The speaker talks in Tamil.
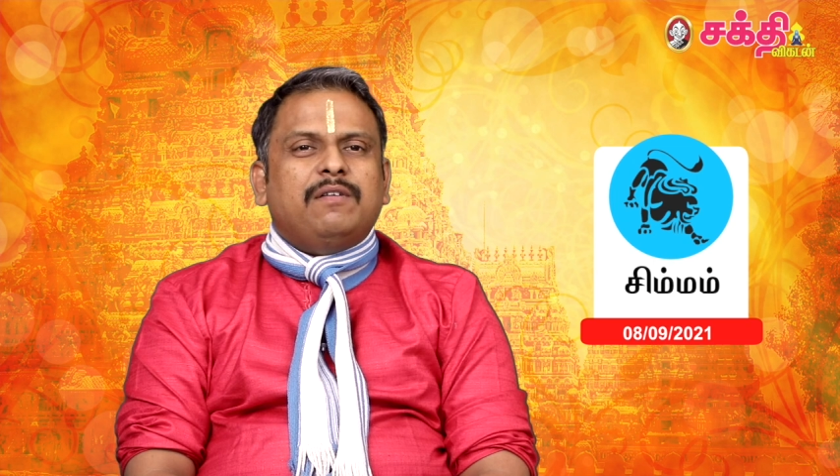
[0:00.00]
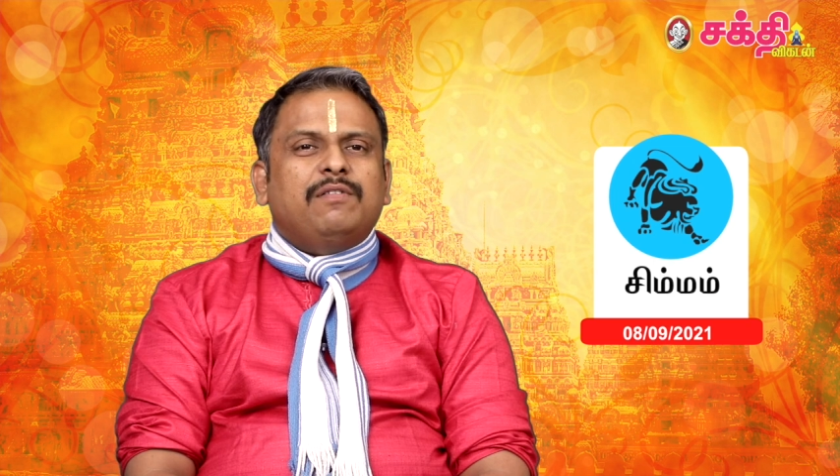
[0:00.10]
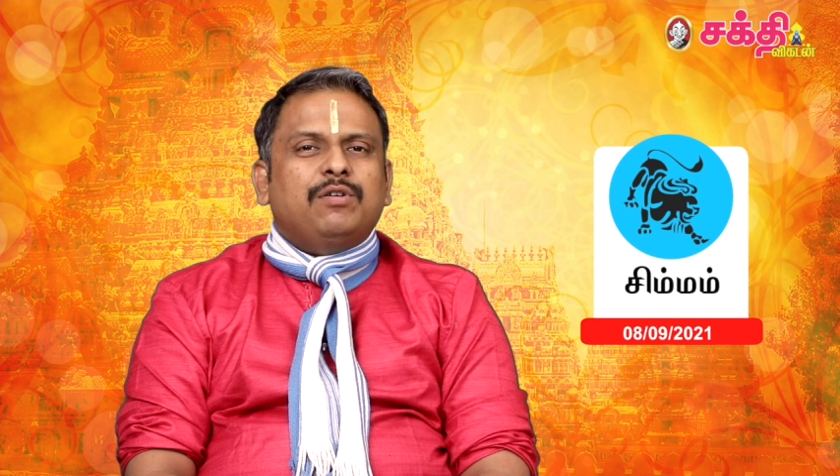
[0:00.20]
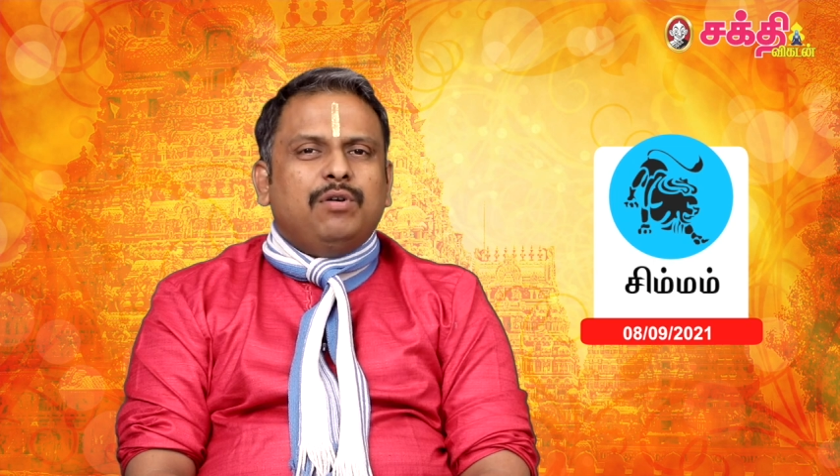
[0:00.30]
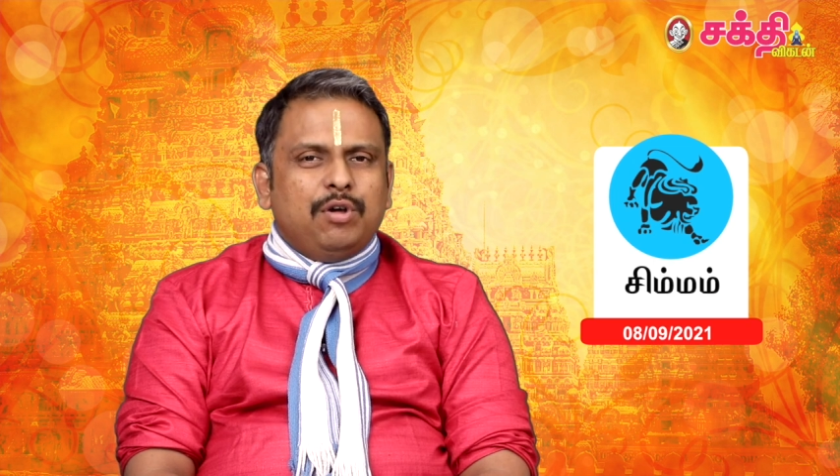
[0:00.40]
தான்
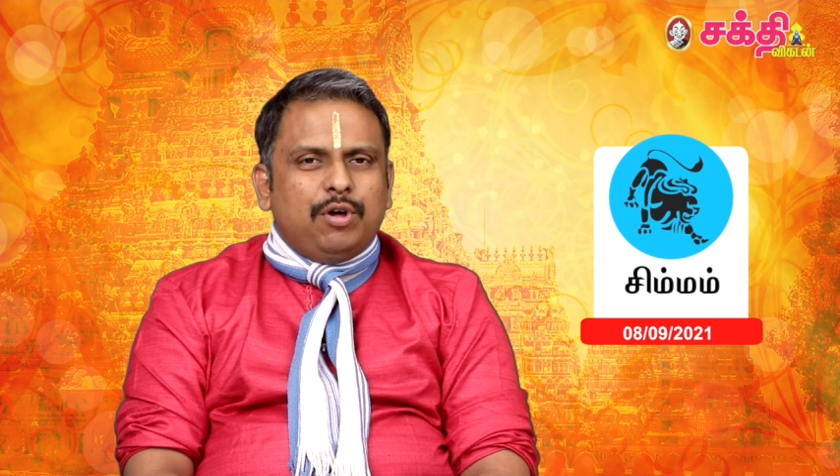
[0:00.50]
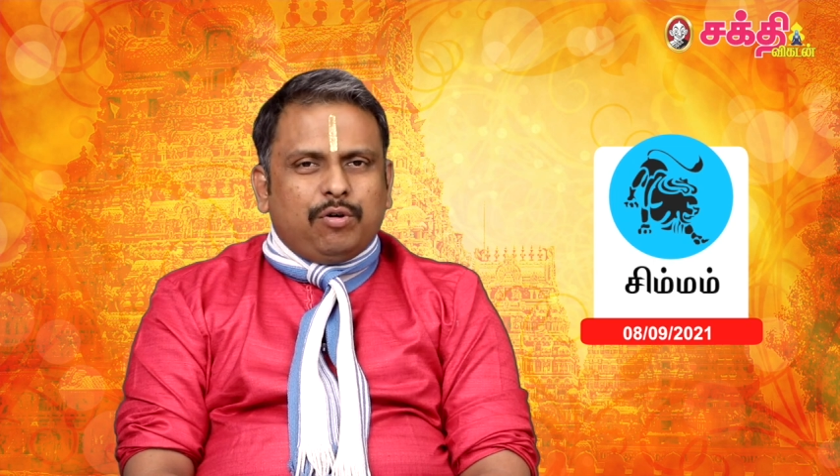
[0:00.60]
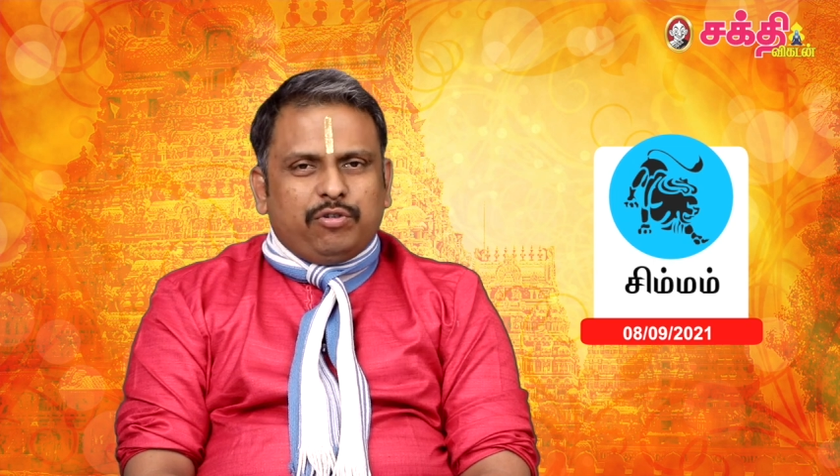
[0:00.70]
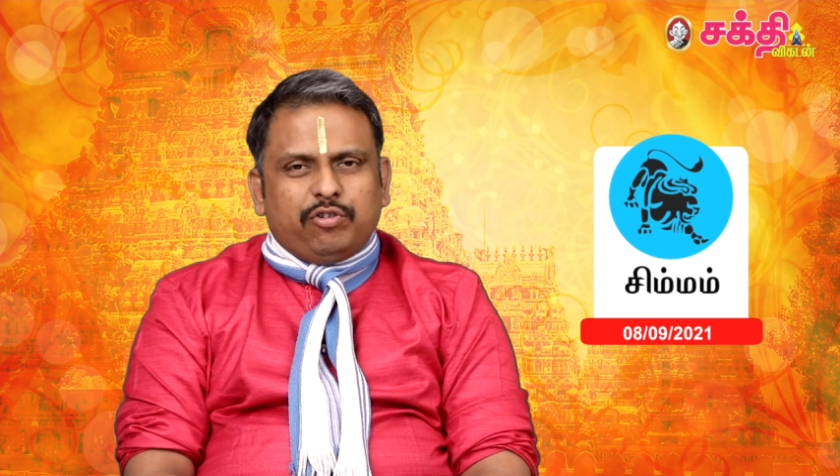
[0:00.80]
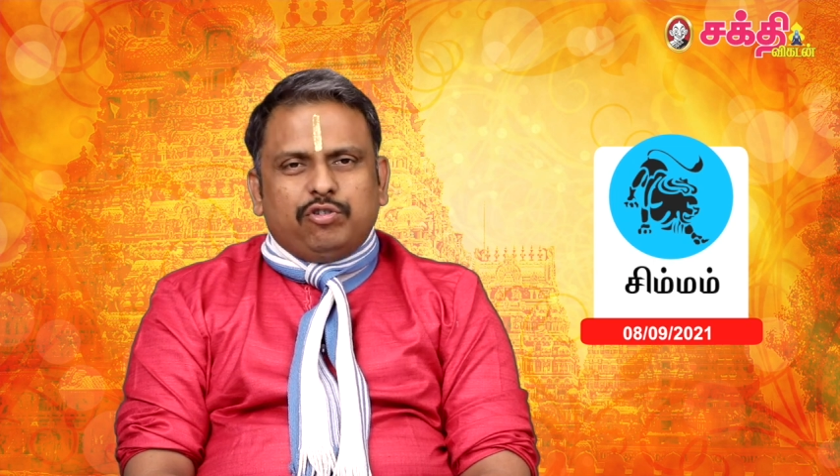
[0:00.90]
வரும்
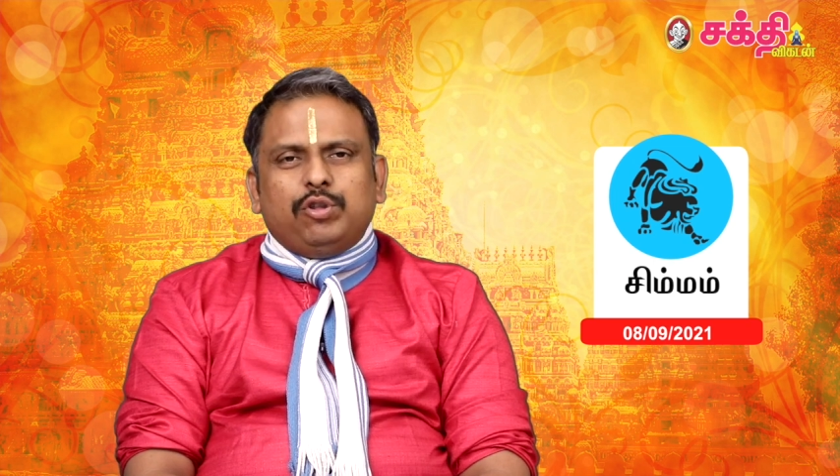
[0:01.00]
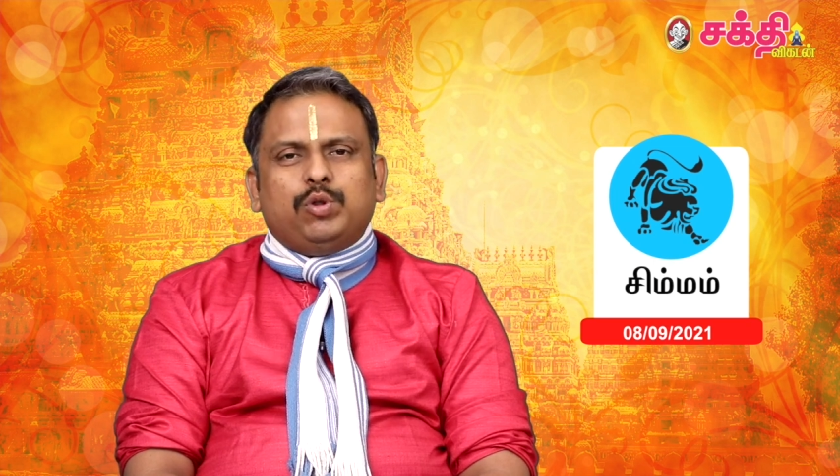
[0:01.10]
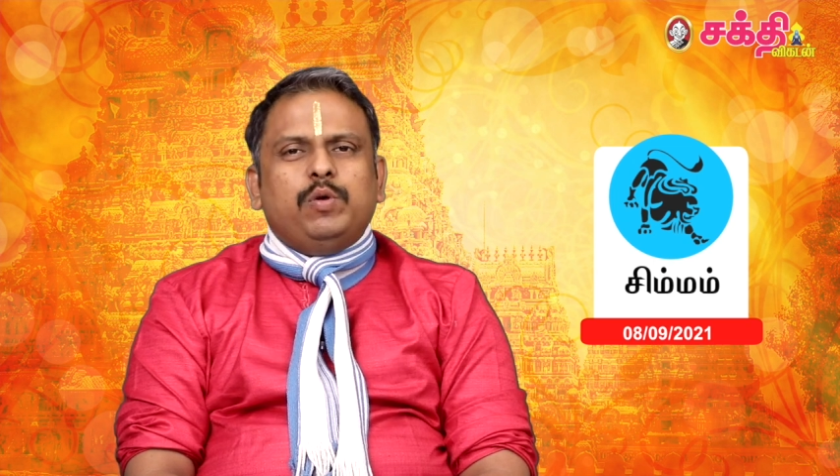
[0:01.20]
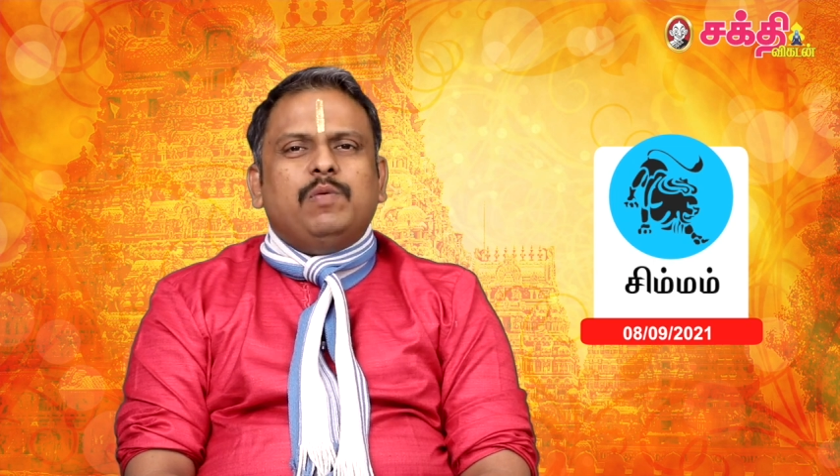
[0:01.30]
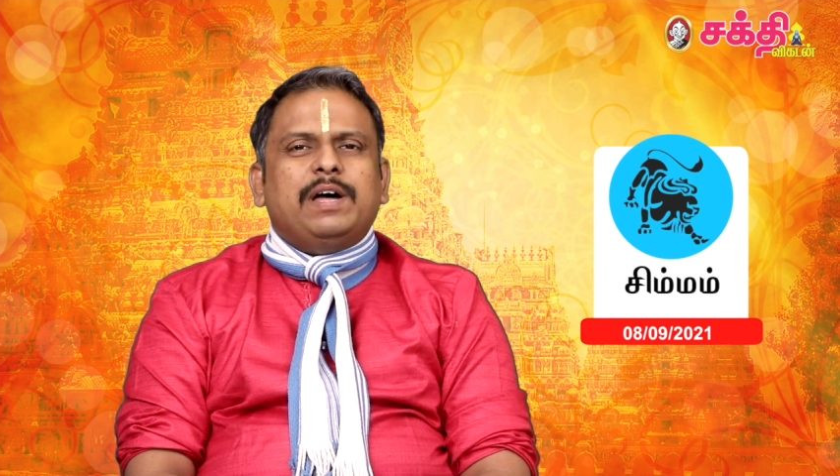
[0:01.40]
கொஞ்சம்
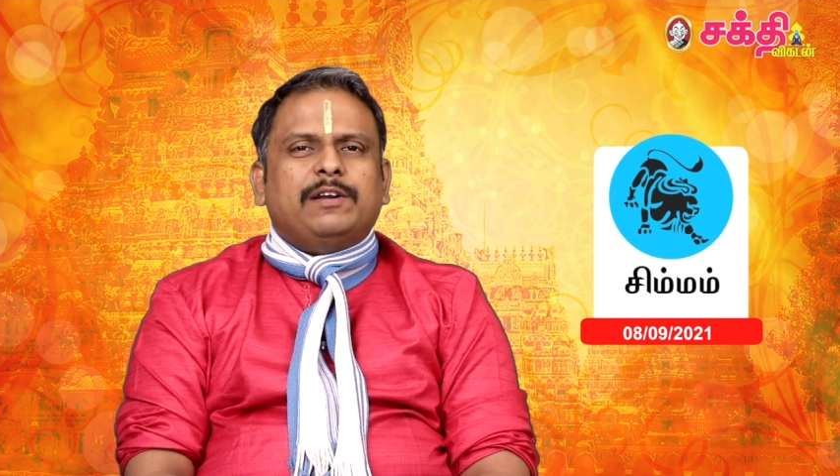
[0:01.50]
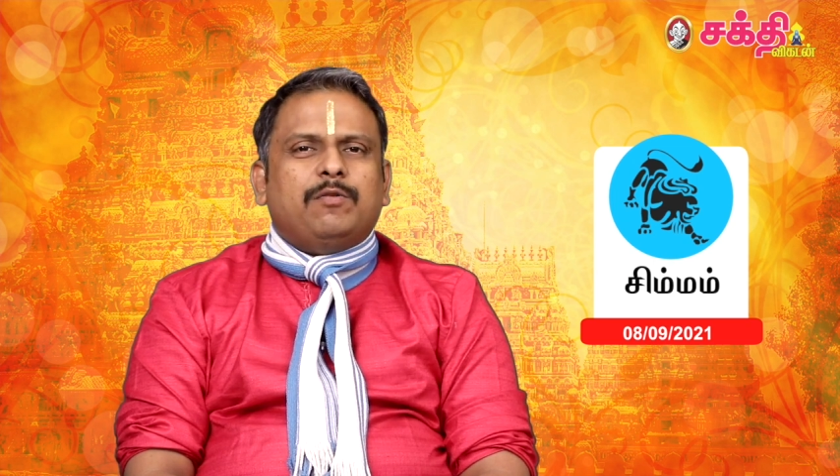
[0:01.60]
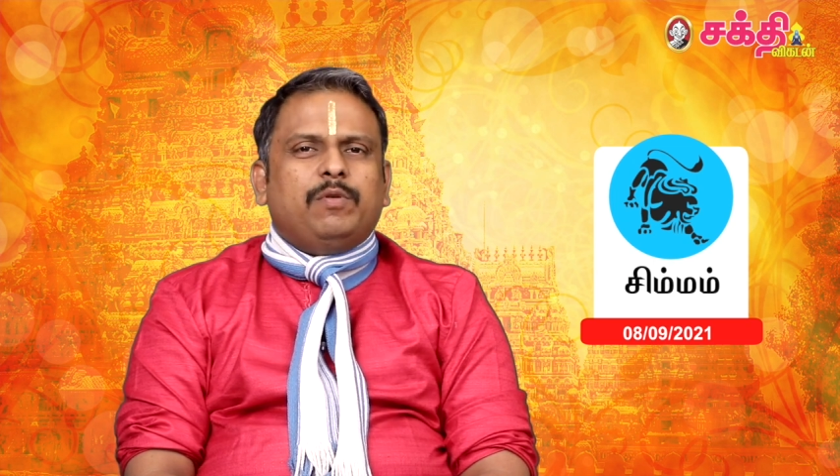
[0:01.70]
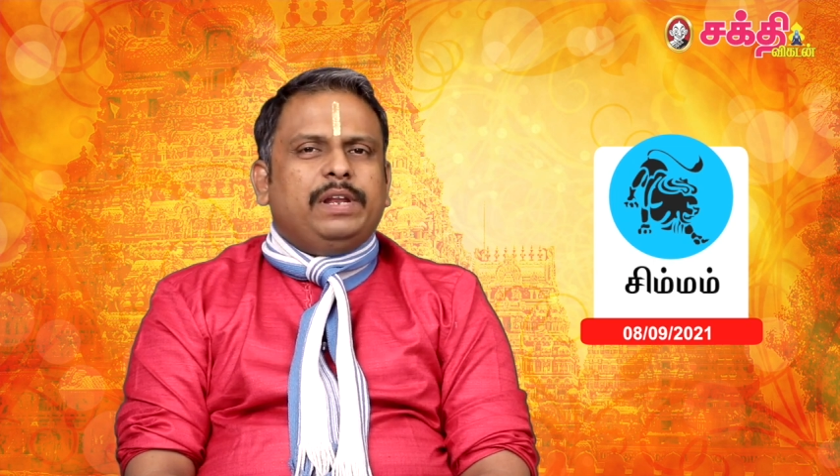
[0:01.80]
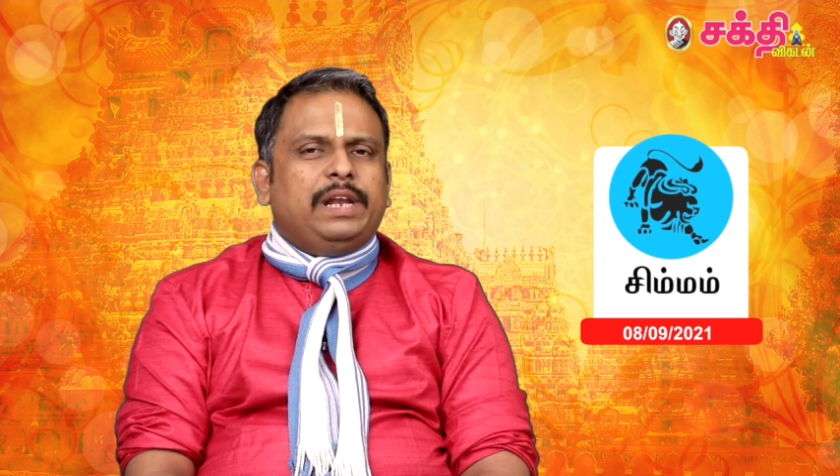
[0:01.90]
கொஞ்சம் தொய்வாக
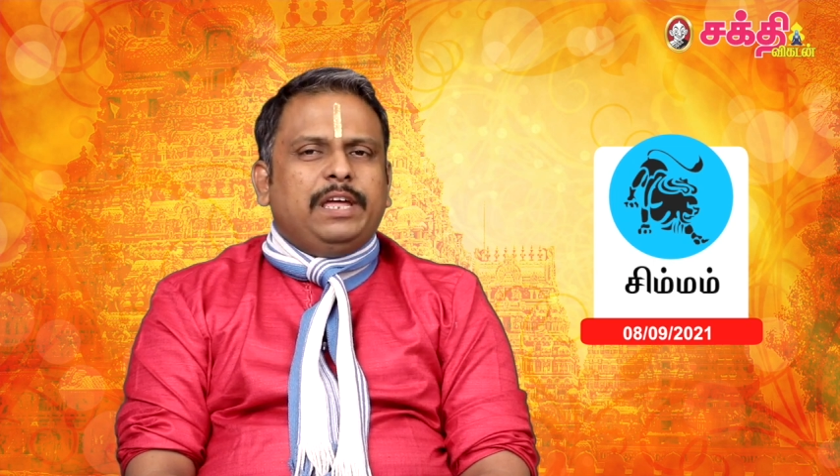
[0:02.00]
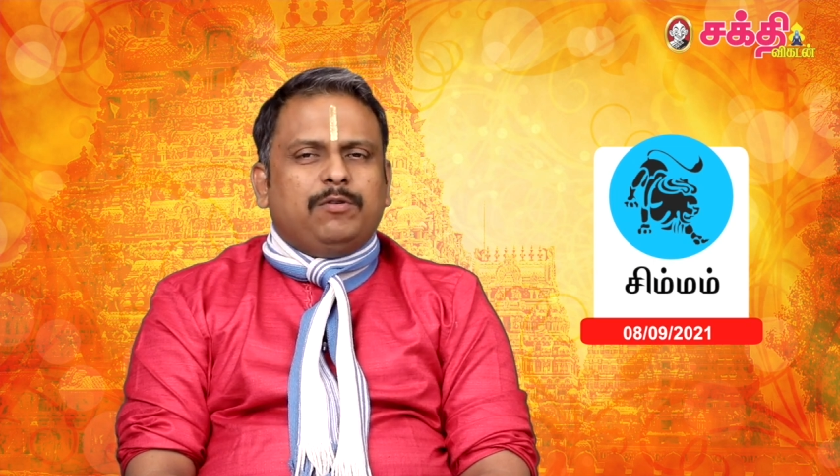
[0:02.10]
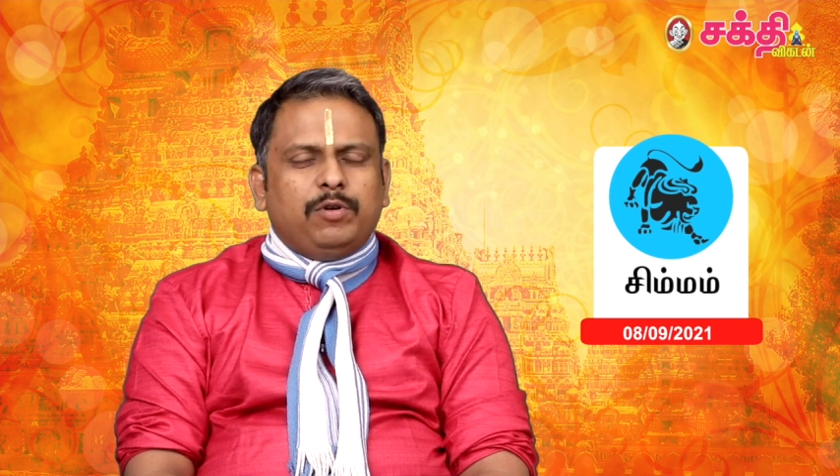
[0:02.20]
இருக்கக்கூடிய நிலை